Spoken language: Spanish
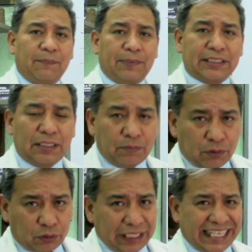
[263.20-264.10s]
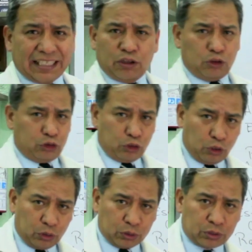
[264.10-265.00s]
la empresa Inmunotech.
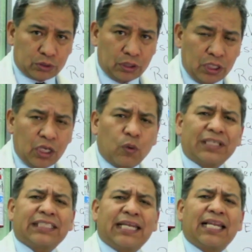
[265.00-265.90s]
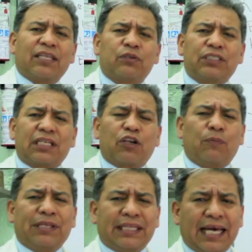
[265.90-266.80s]
Todos. ¿Cuál sería la dosis
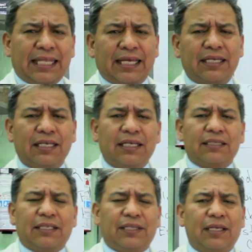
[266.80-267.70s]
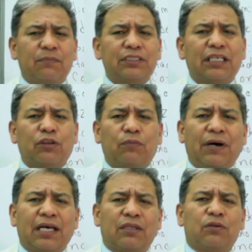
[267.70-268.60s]
recomendada? Tendríamos que
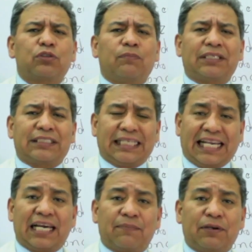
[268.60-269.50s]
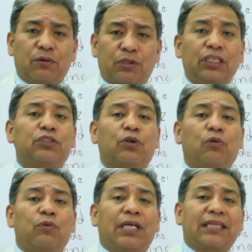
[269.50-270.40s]
tomarnos o masticar, mejor dicho,
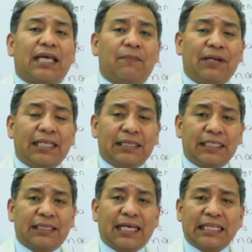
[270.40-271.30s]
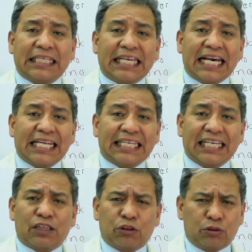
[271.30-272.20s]
una tabletita
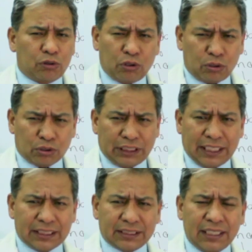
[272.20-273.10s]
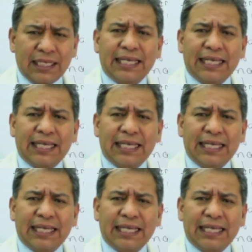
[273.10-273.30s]
diaria todos los días